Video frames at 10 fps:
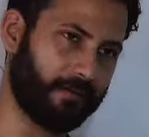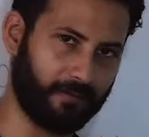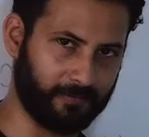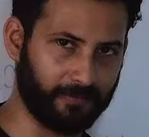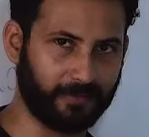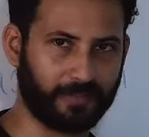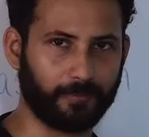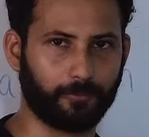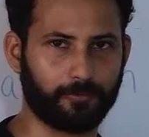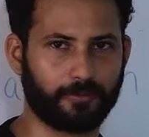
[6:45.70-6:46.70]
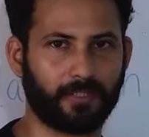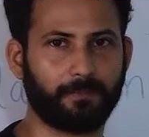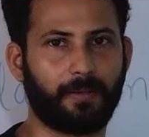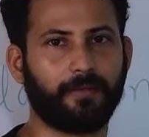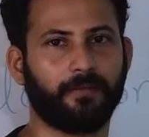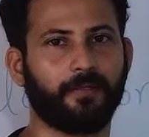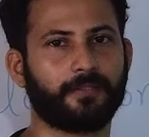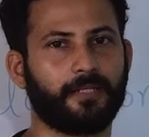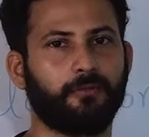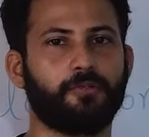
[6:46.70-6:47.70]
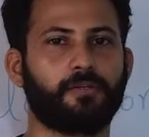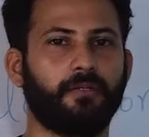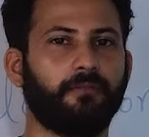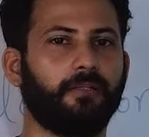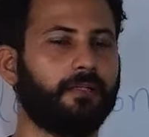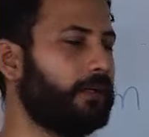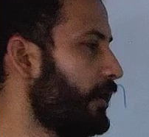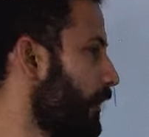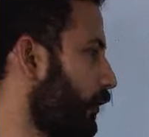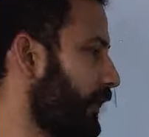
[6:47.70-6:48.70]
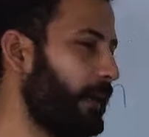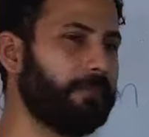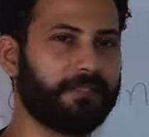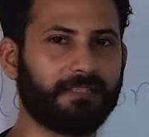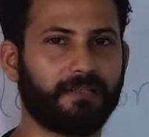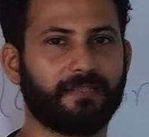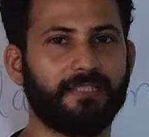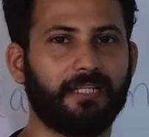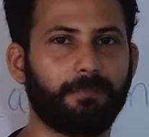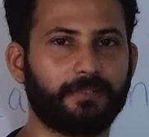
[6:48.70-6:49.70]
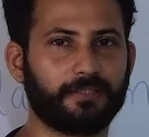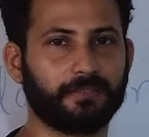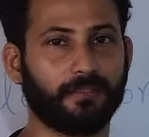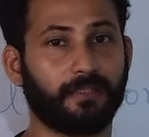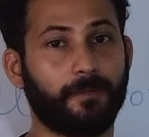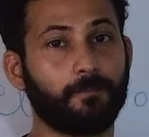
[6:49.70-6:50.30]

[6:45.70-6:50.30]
हवलदार की पोस्ट के लिए अप्लाई करना चाहते हो जनरल वाले और एम टी अठारह से लेकर पच्चीस तक है